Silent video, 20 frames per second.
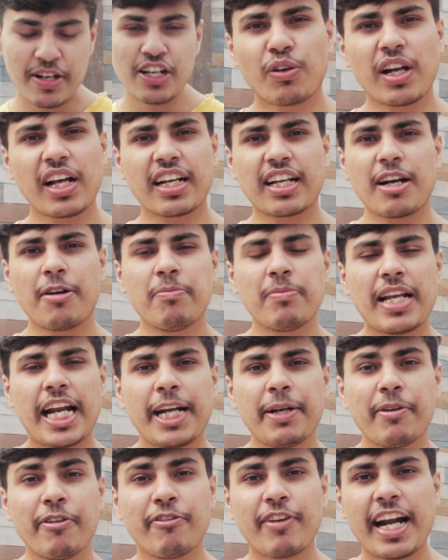थोड़ा कम
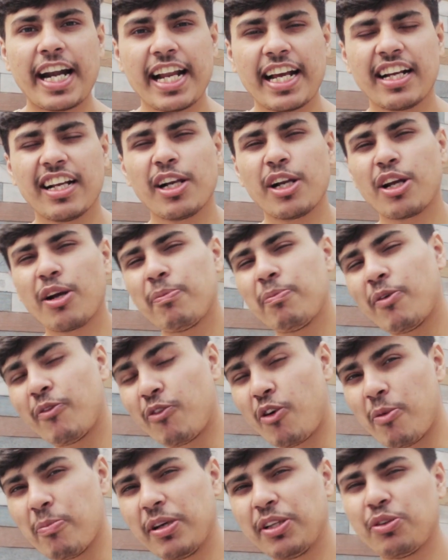लाइट में वाइड एंगल का
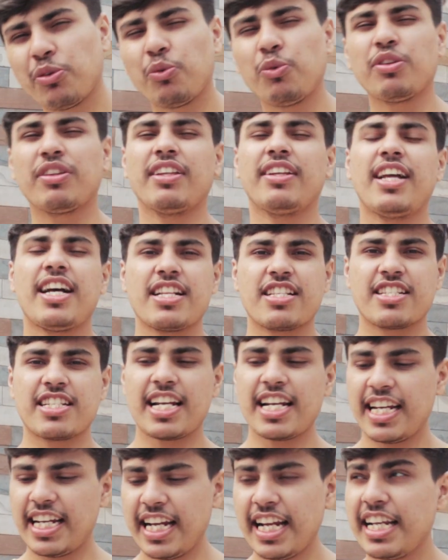परफॉर्मेंस उतना
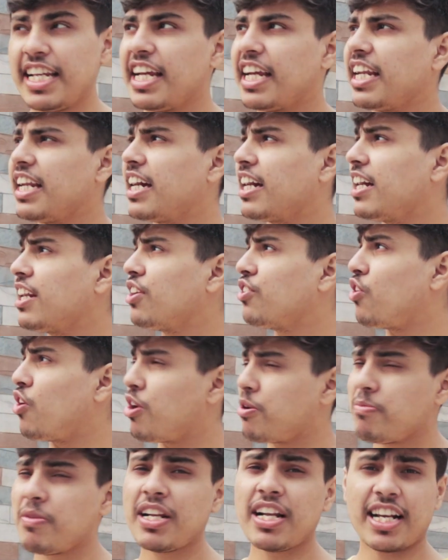अच्छा नहीं है लेकिन अगर
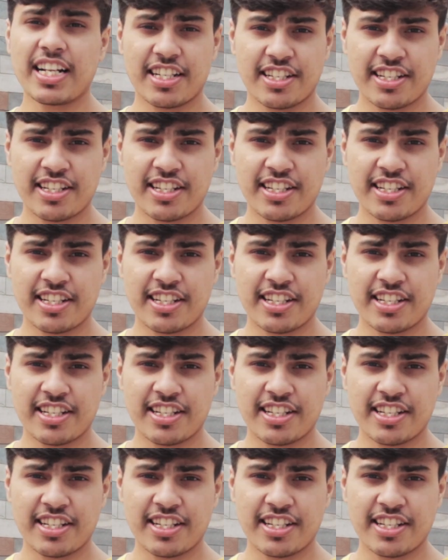नॉर्मल